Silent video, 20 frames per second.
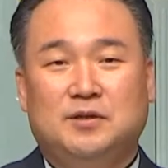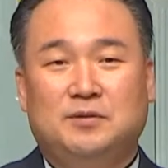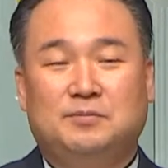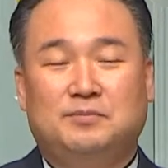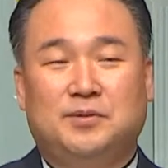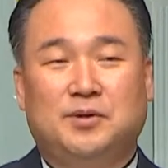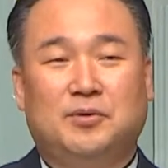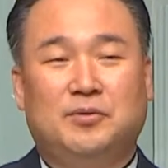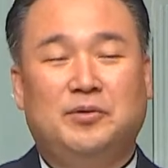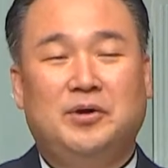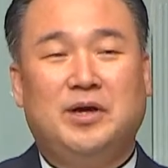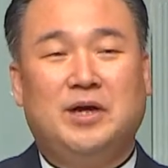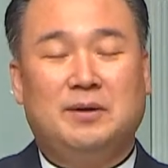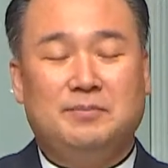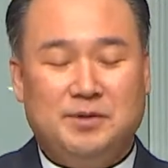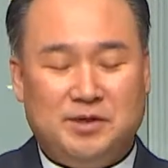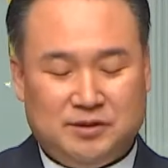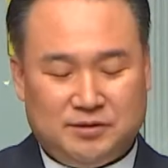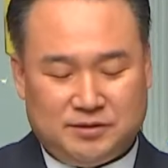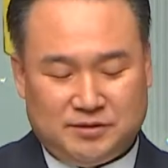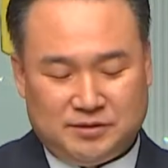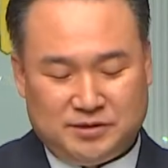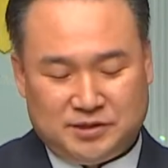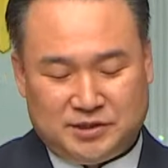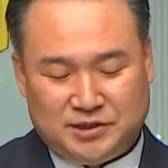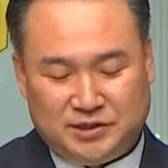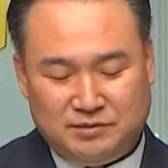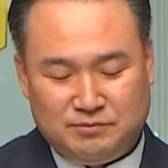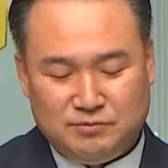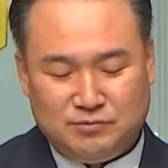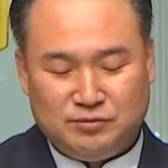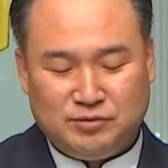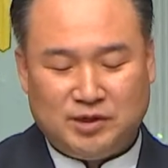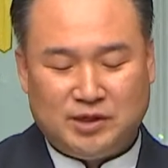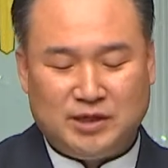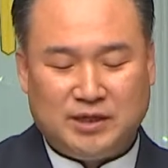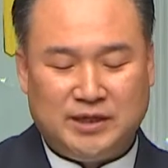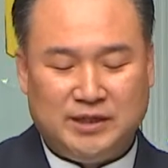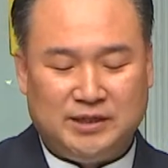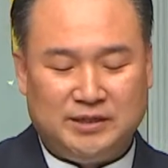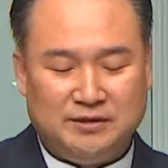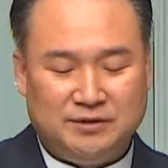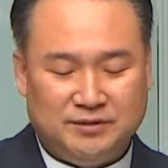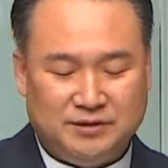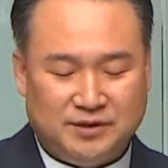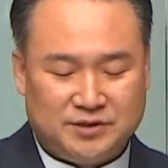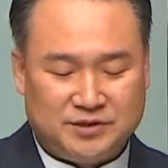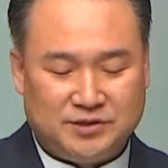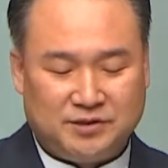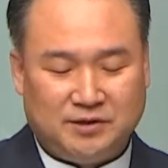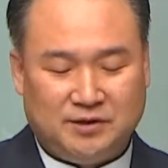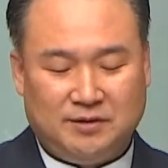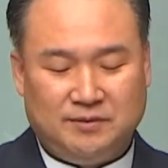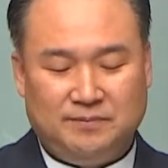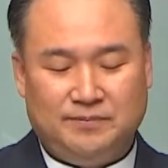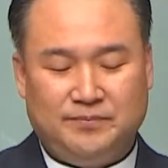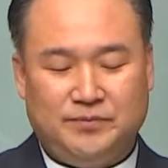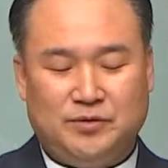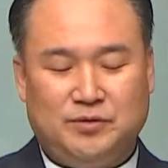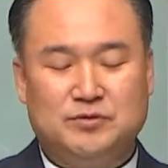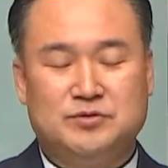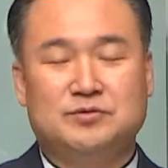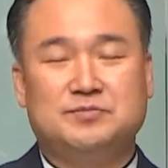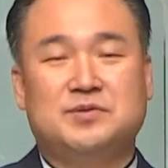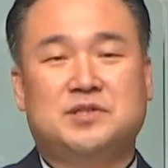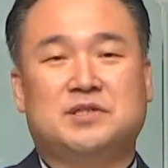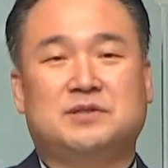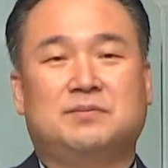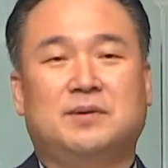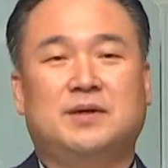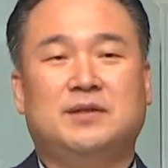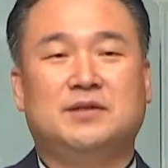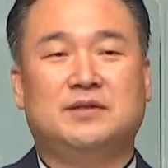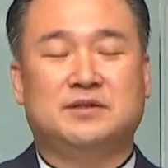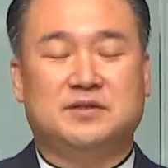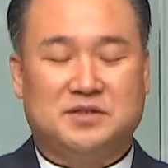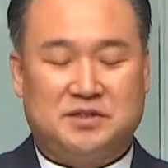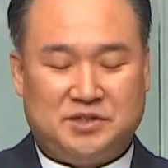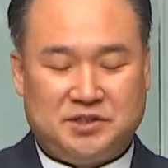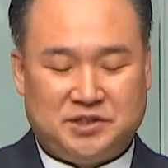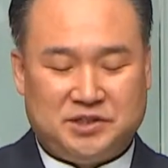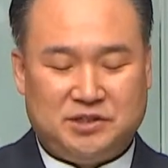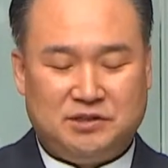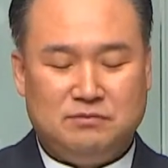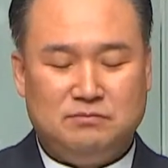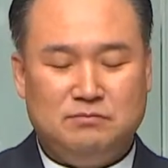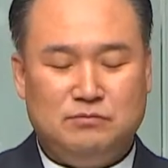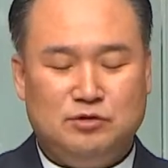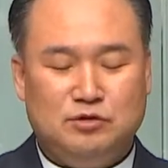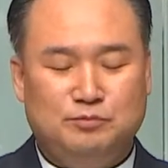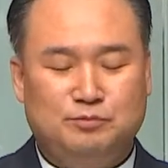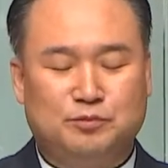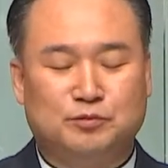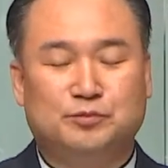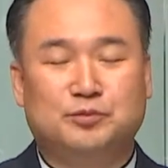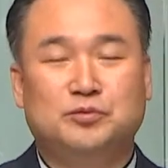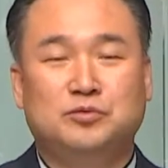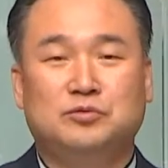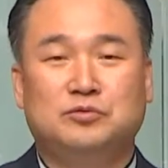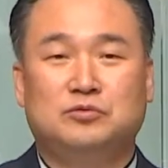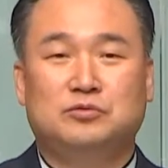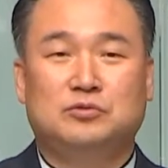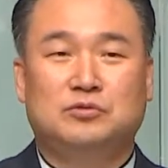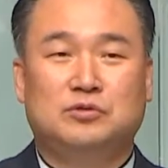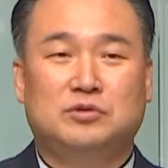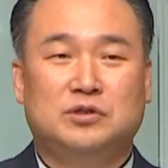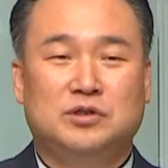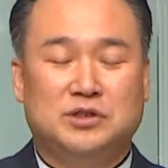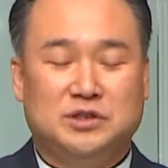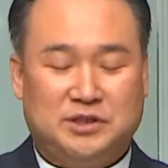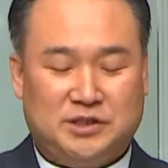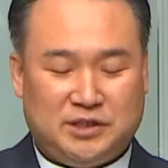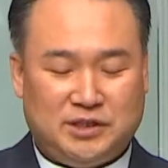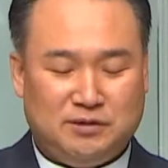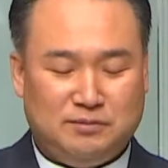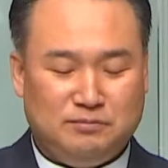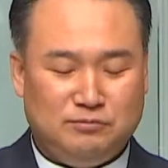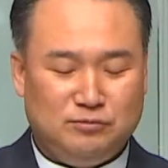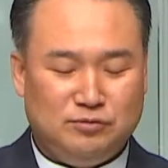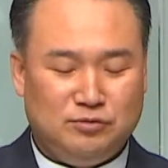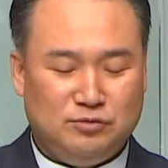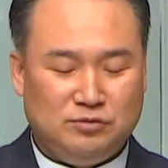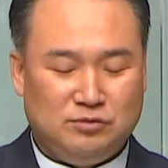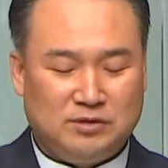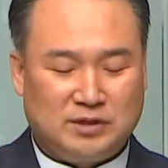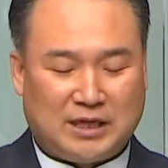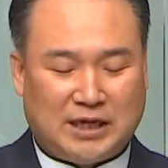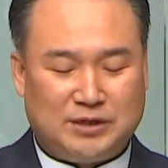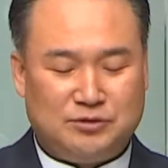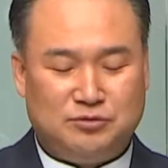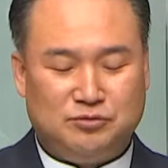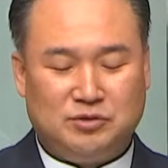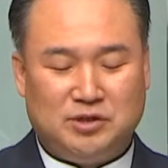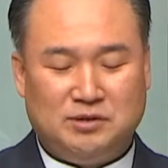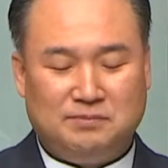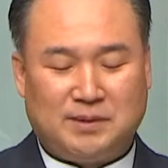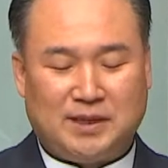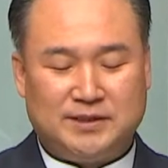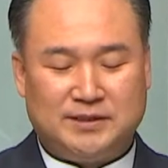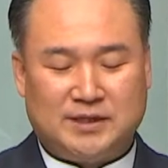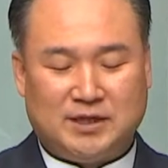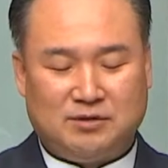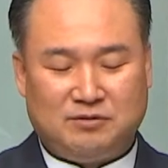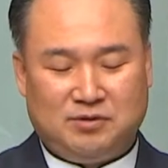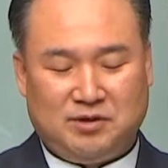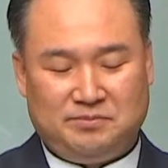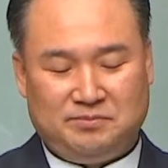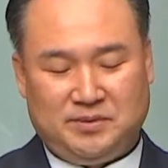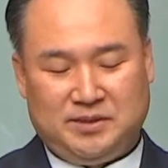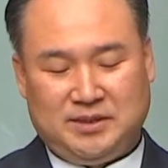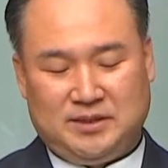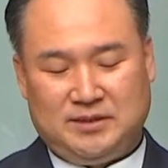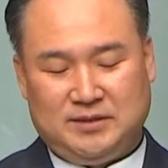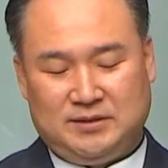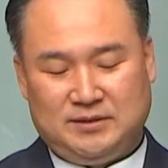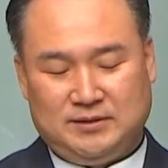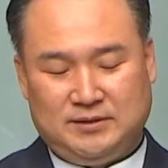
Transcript: 병원에 가면 식물인간이 있는 것처럼 요즘 집에는 식물 부부, 식물 가족이 많다고 합니다.